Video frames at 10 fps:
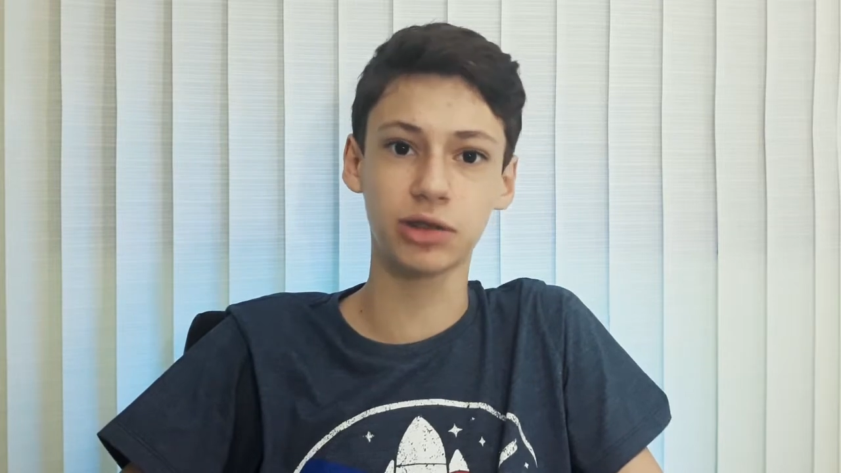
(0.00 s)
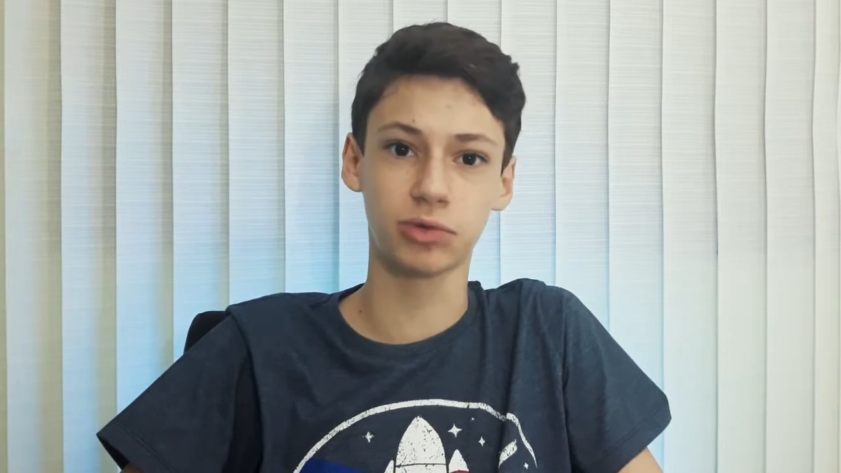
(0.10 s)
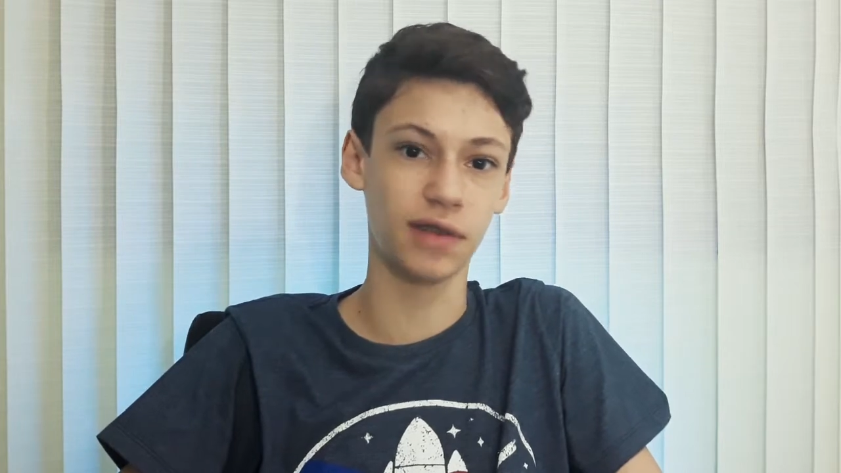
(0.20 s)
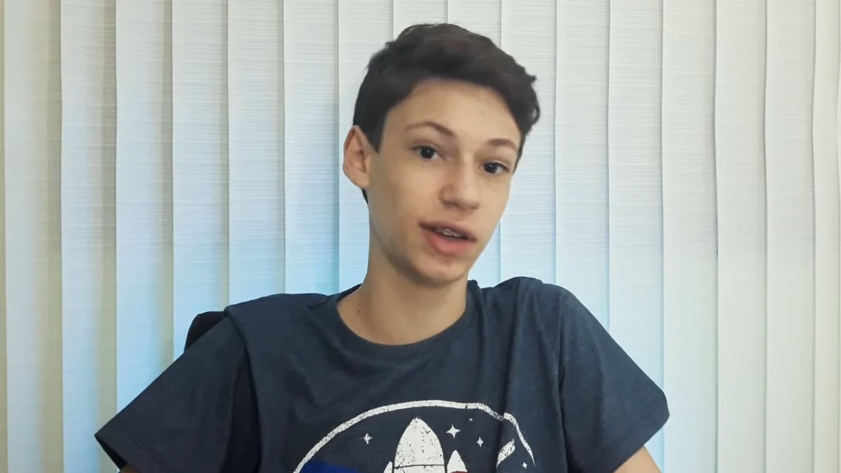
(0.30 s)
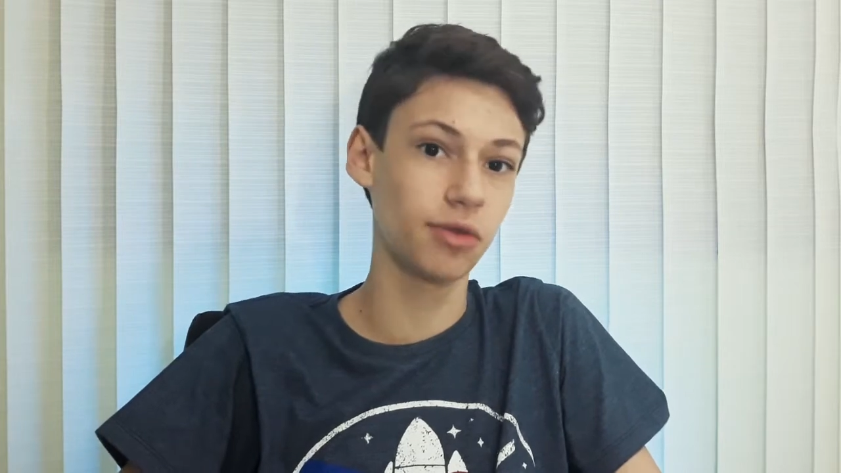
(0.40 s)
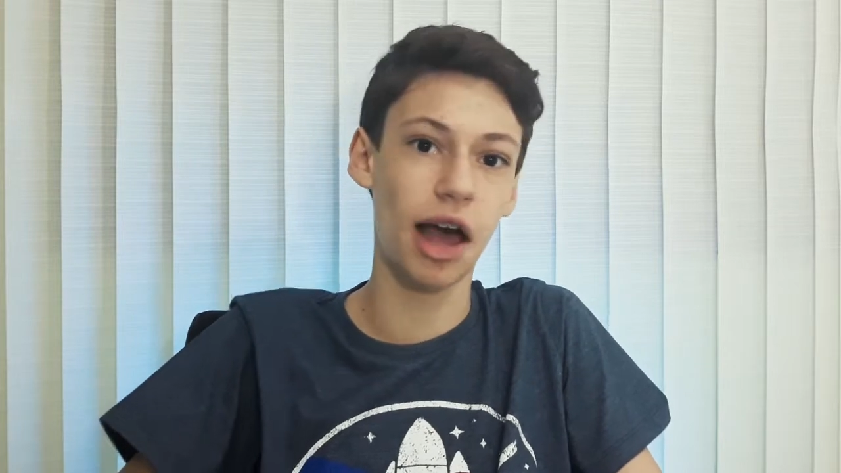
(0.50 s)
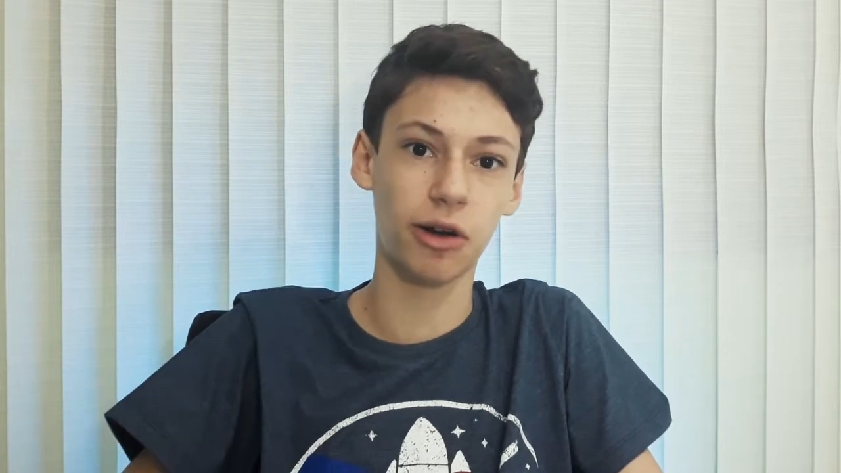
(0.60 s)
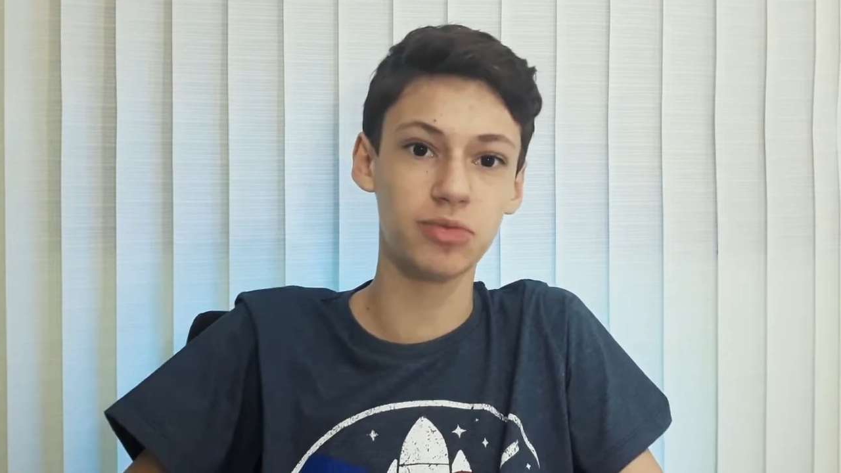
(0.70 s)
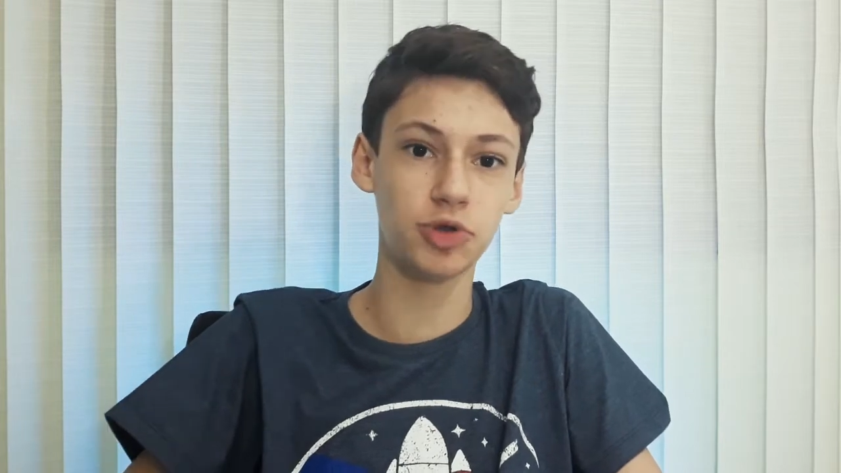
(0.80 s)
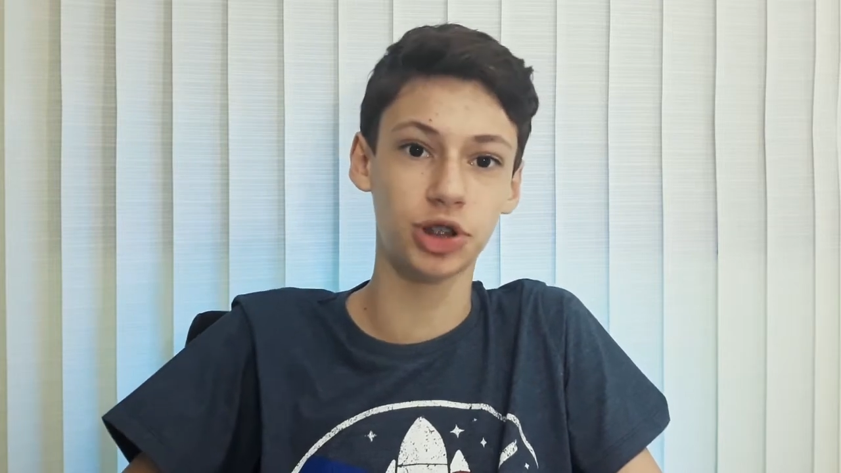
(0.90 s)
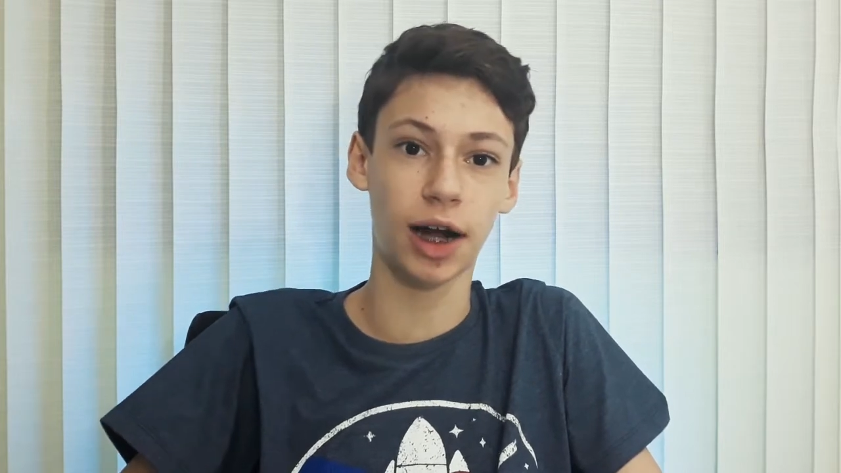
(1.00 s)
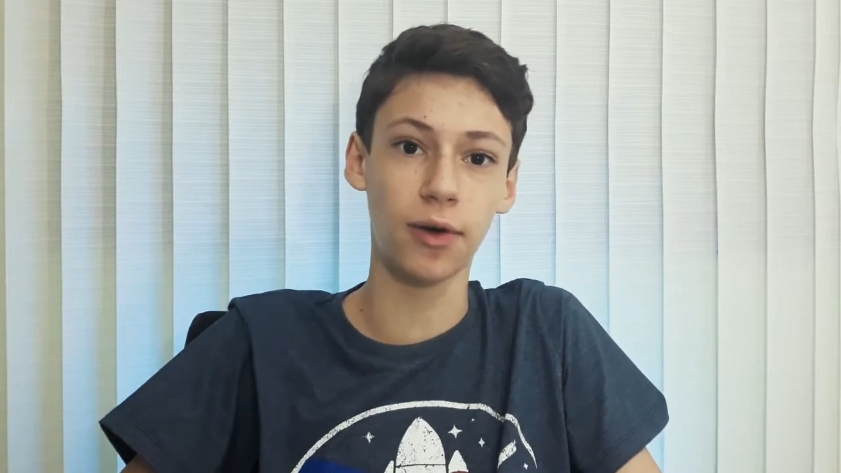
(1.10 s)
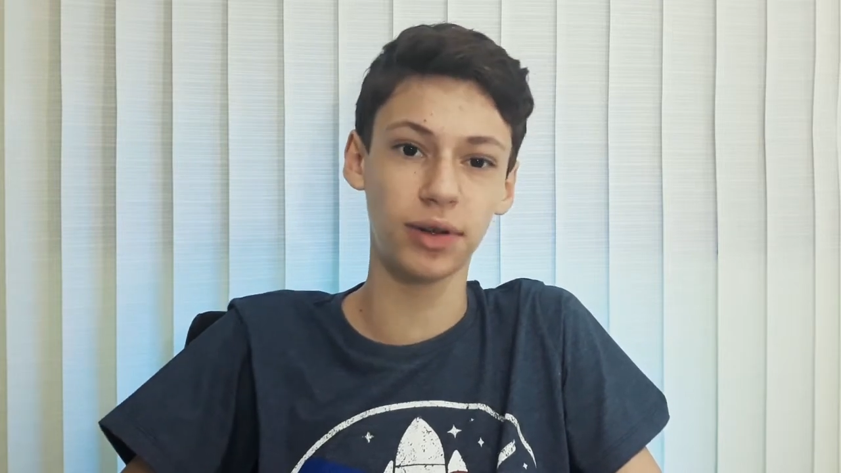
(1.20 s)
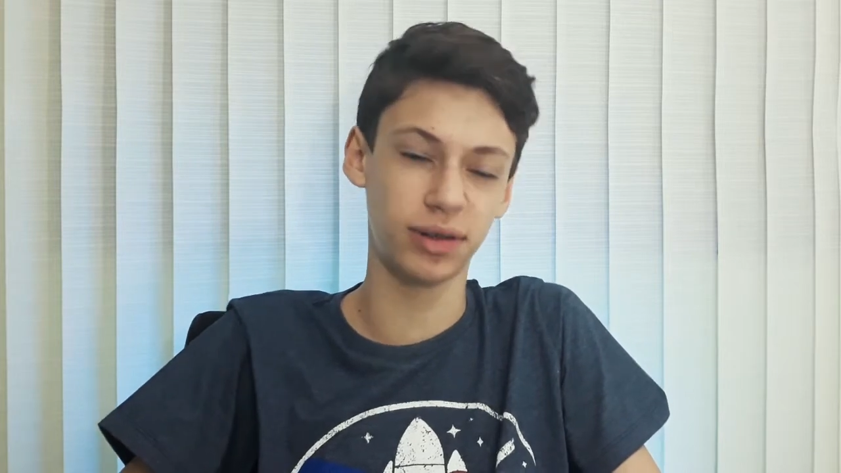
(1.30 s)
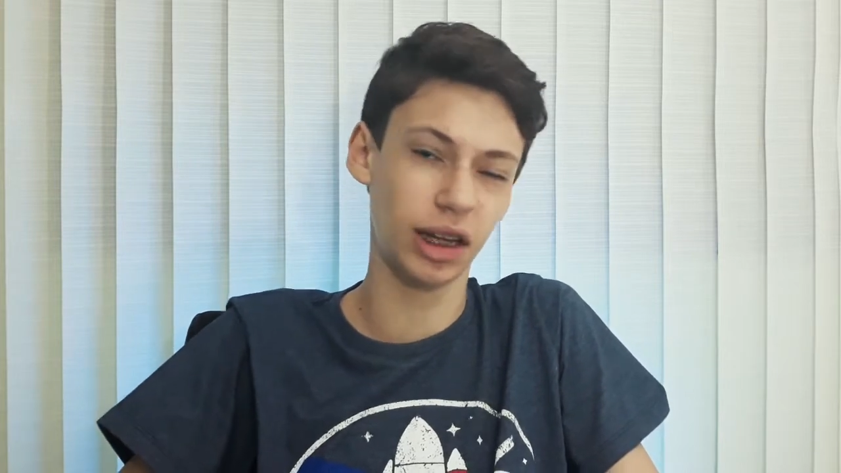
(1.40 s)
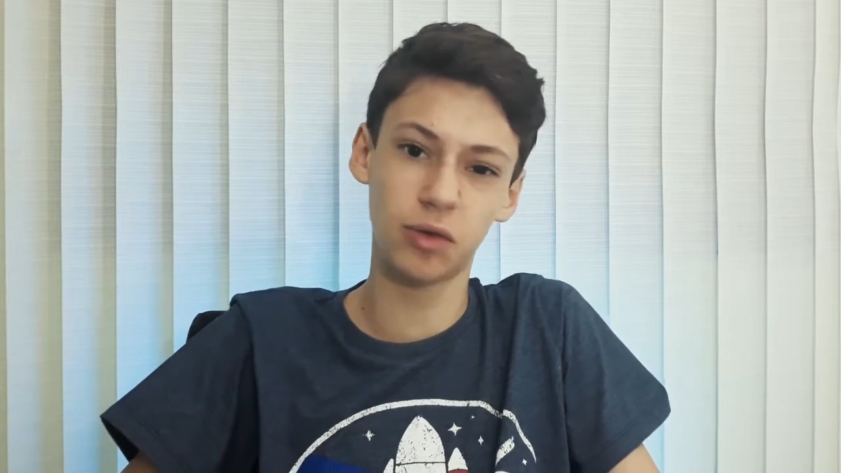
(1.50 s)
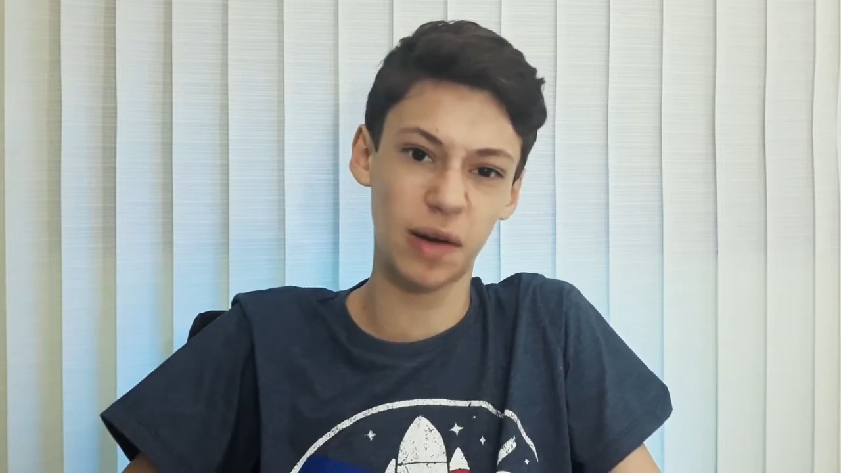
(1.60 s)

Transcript: não teve nenhum recorde mundial e nenhum